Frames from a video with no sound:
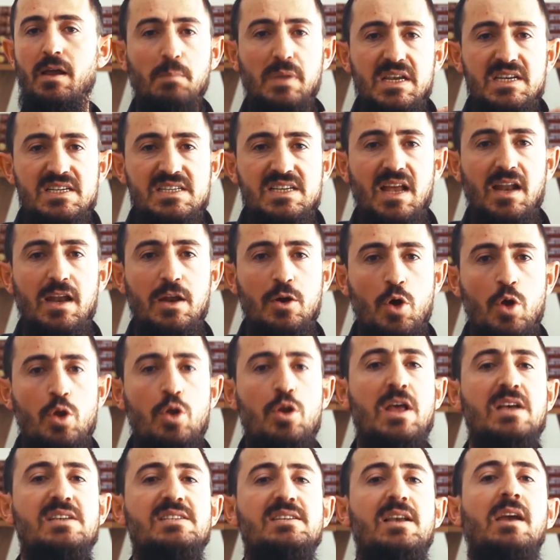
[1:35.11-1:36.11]
Bizlerin
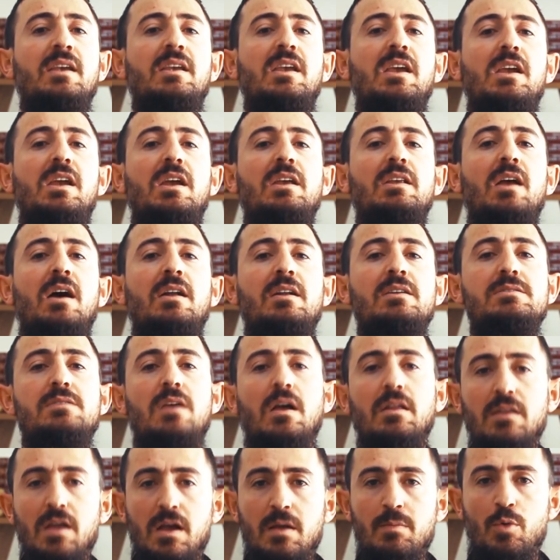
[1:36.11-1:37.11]
önüne sanki iki tane
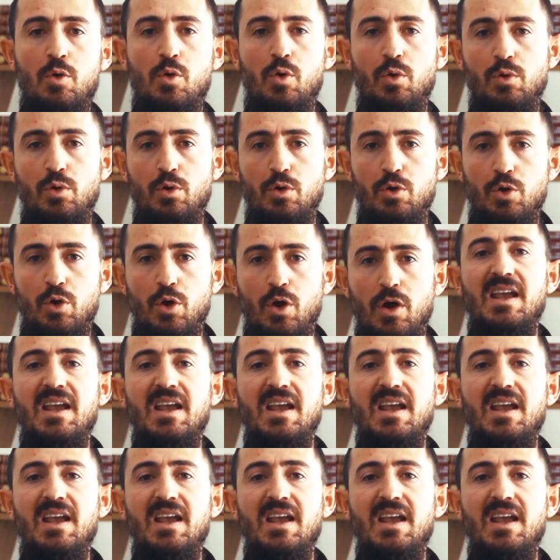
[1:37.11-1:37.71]
sandık mı konuluyor?